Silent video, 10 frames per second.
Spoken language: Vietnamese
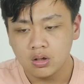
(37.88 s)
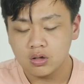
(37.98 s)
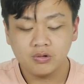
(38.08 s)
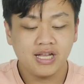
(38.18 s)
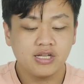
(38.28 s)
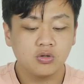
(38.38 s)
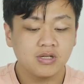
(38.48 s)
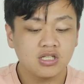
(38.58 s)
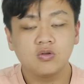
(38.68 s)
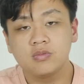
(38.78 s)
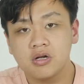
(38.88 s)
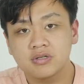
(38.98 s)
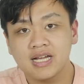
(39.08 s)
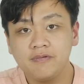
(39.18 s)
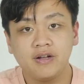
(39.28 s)
Đầu tiên thì chúng ta sẽ cùng nhau
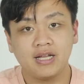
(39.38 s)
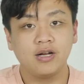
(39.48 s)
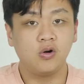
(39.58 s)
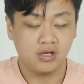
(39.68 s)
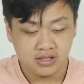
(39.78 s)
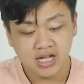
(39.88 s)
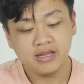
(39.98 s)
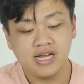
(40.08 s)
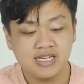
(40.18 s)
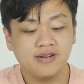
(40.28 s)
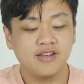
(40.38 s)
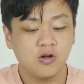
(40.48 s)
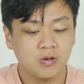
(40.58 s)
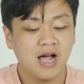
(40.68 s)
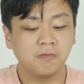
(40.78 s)
xét về thay đổi lớn nhất, đây chính là về
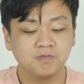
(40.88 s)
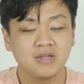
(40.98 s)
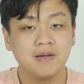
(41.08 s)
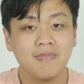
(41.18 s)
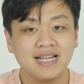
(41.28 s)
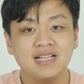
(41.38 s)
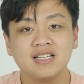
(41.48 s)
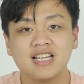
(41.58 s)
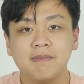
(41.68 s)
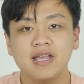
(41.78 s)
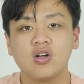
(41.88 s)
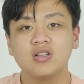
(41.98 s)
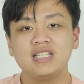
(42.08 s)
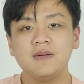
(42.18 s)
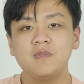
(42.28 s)
hiệu năng. Thì máy sẽ được trang bị
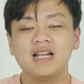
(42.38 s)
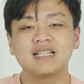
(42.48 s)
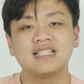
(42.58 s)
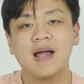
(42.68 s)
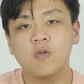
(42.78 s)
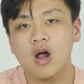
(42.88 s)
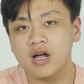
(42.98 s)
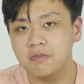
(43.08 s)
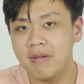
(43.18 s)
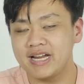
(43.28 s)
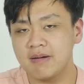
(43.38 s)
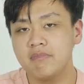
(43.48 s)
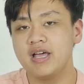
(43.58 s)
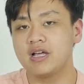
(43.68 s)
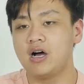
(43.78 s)
con chip đấy là Snapdragon bảy trăm năm
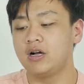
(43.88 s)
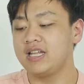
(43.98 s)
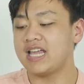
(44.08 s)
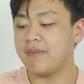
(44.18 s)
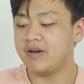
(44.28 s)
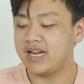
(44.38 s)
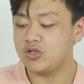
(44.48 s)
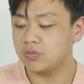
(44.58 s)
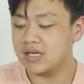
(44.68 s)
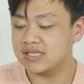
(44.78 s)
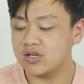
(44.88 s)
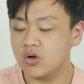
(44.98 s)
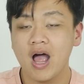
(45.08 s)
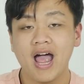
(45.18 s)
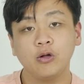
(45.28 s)
mươi G, đi kèm với đấy chúng ta sẽ
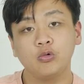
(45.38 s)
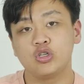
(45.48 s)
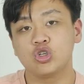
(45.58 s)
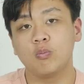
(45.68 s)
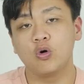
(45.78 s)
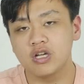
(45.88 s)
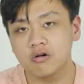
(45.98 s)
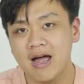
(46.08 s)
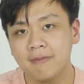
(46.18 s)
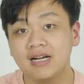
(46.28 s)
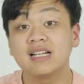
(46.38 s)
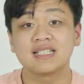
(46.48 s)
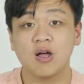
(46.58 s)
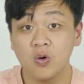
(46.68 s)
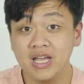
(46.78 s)
có hai tùy chọn bộ nhớ RAM đấy là
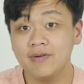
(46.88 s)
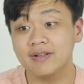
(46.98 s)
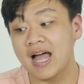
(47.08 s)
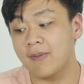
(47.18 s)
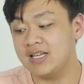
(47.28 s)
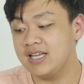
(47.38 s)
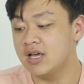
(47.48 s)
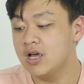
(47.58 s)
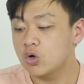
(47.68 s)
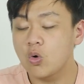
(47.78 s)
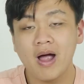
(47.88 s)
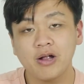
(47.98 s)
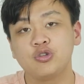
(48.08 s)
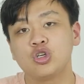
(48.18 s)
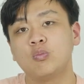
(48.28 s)
sáu gi ga bai và tám gi ga bai, cùng hai
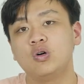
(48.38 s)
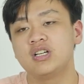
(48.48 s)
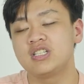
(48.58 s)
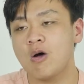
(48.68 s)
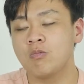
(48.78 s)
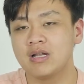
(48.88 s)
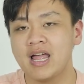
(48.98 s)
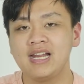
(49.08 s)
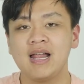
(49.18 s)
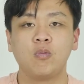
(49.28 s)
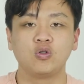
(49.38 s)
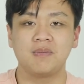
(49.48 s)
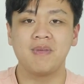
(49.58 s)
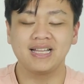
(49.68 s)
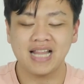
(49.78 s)
tùy chọn bộ nhớ trong đấy là một
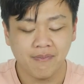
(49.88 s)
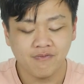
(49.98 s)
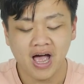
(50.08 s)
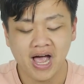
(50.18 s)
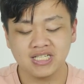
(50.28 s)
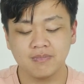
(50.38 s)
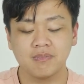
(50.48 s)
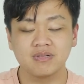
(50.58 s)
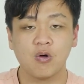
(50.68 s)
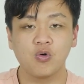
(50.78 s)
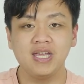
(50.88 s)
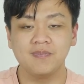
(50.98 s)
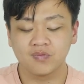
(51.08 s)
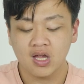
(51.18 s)
trăm hai mươi tám và hai trăm năm mươi sáu gi ga bai.